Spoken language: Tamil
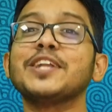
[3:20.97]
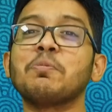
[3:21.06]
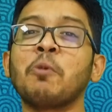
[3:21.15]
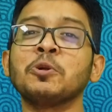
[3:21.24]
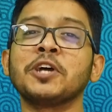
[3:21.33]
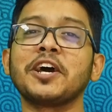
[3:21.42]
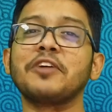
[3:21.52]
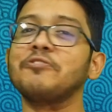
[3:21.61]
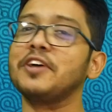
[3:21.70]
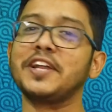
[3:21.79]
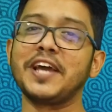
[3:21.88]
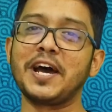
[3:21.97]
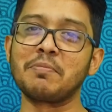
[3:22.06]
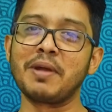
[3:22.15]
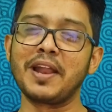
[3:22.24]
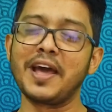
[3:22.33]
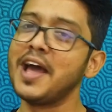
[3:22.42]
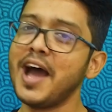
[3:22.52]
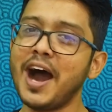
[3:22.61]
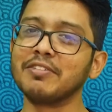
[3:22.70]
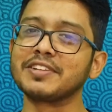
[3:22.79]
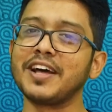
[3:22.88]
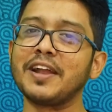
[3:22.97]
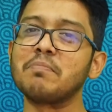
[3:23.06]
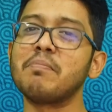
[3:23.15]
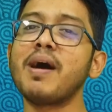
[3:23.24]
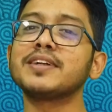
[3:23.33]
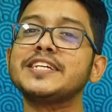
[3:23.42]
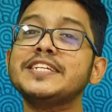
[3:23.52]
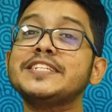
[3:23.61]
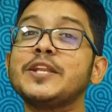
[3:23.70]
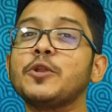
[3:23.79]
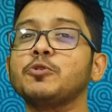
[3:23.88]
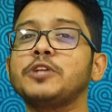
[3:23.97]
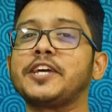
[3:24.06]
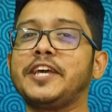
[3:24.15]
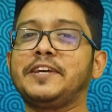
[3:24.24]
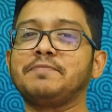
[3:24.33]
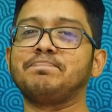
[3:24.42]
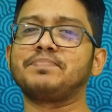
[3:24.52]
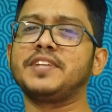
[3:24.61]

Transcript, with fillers: அந்த போதகர் வேறு யாரும் அல்ல அவர்தான் மார்டின் லூத கிங்